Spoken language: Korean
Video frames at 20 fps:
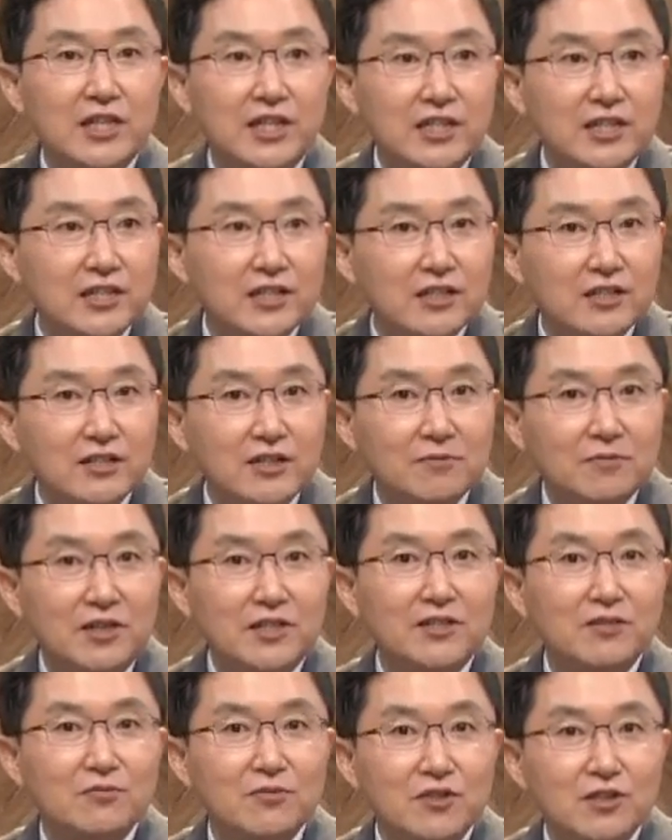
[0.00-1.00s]
않겠냐 이렇게
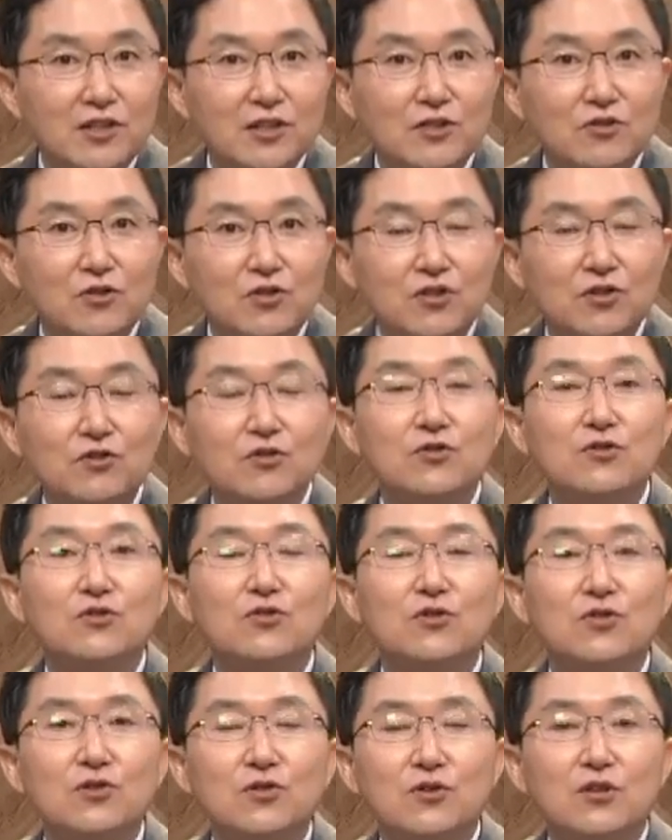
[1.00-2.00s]
말씀을 드린 적이 예.
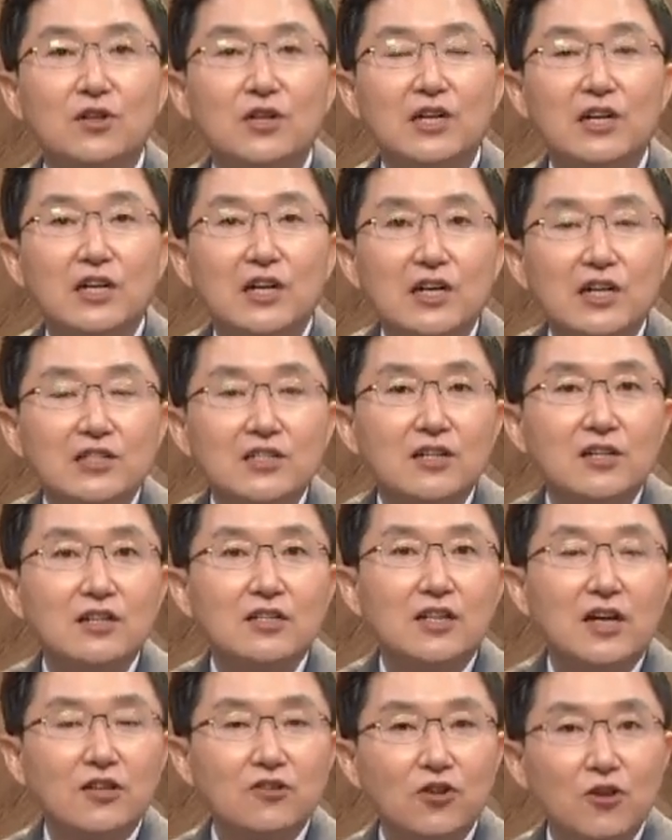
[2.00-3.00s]
있었어요. 예. 자,
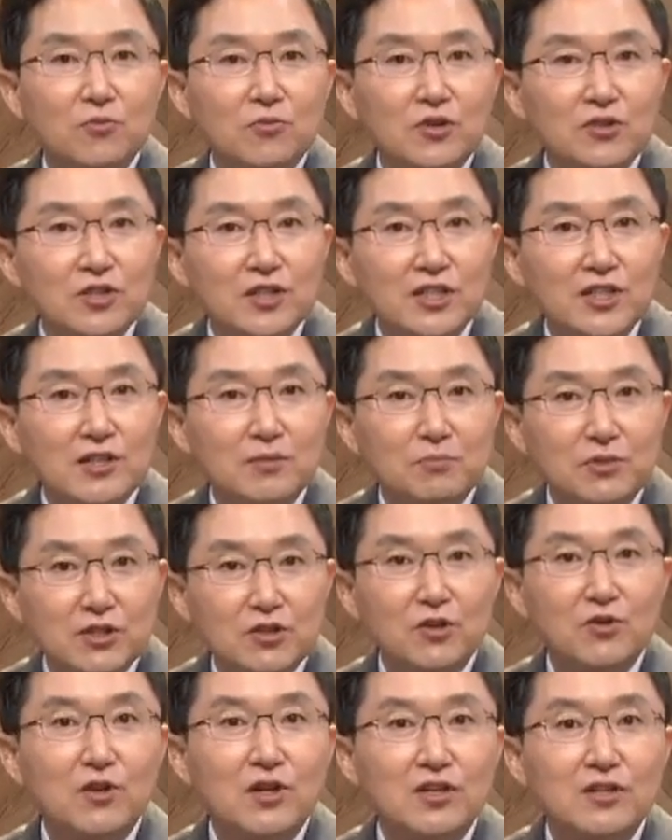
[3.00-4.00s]
탁현면일이
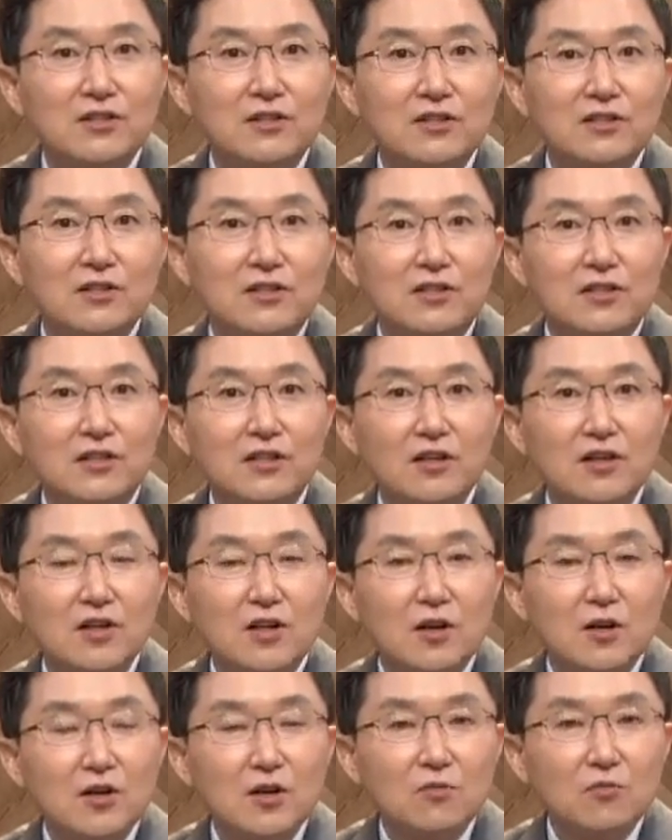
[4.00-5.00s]
비서관은
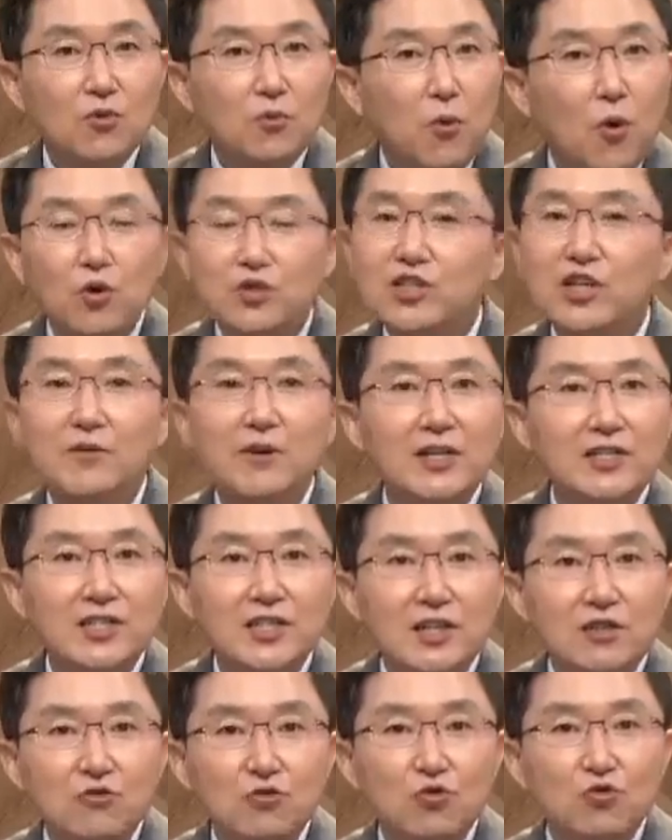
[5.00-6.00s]
복잡하지
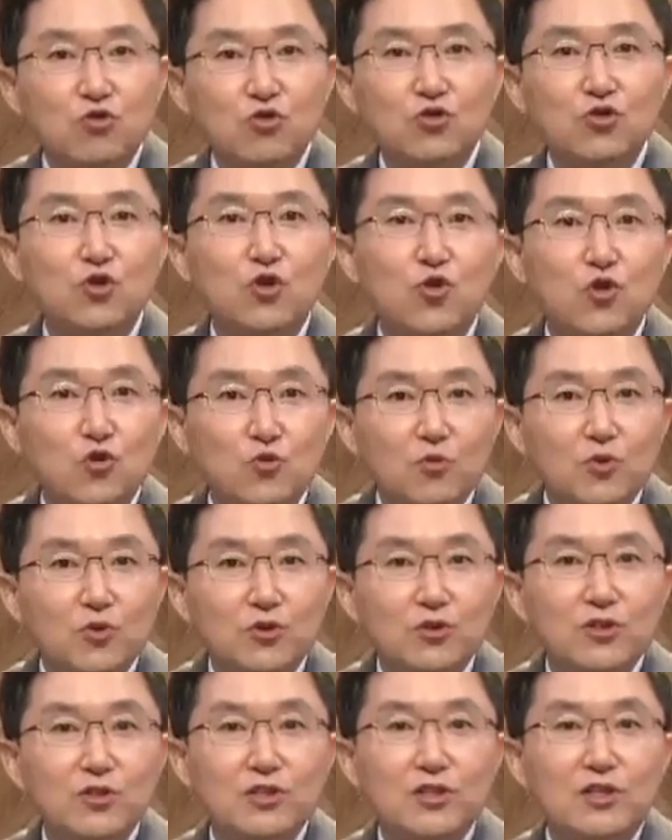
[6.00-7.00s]
않고 국정
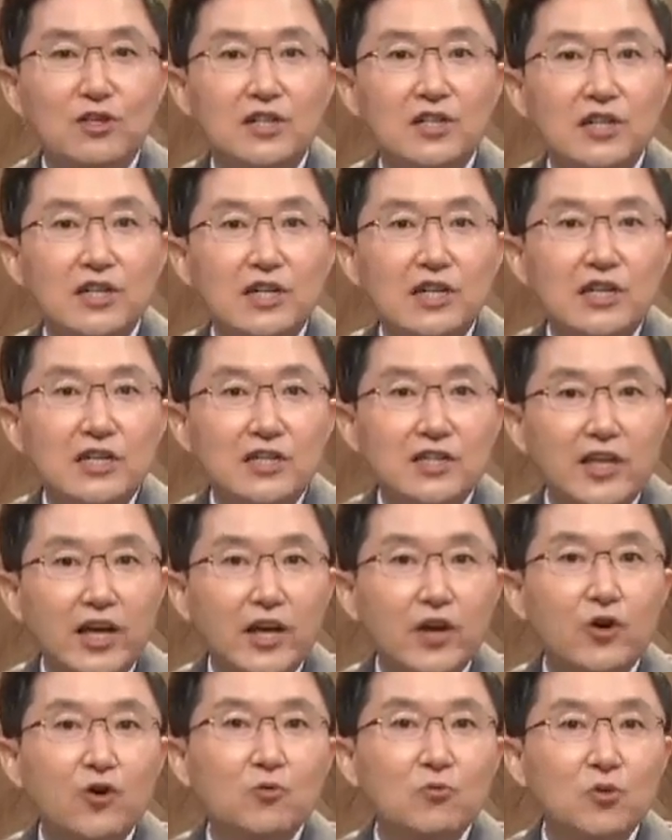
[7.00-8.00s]
홍보를
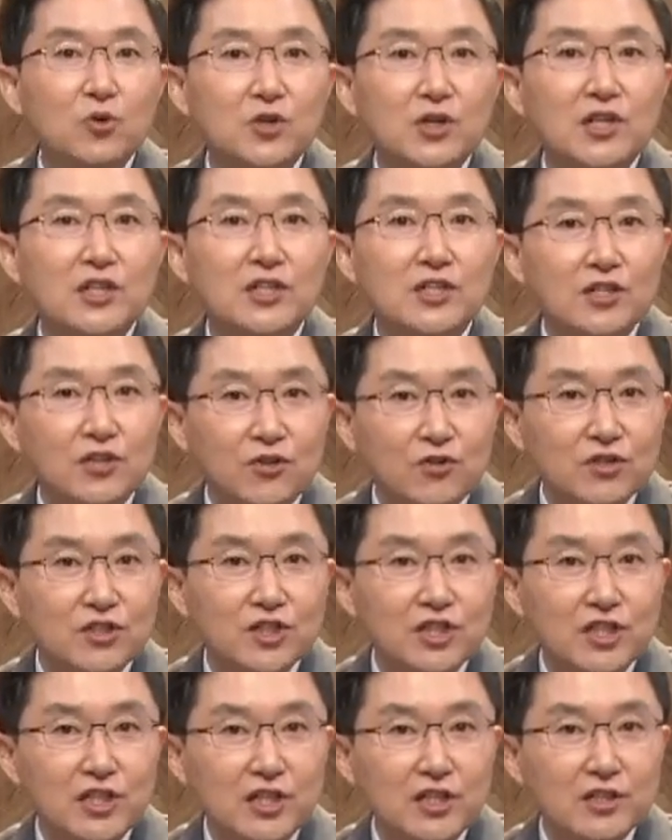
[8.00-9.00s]
내용보다는
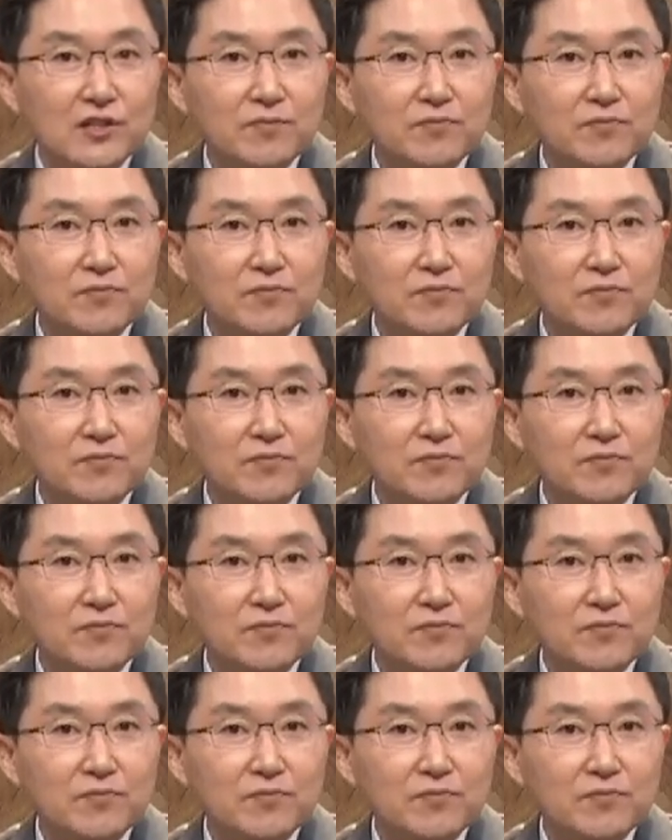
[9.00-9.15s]
형식,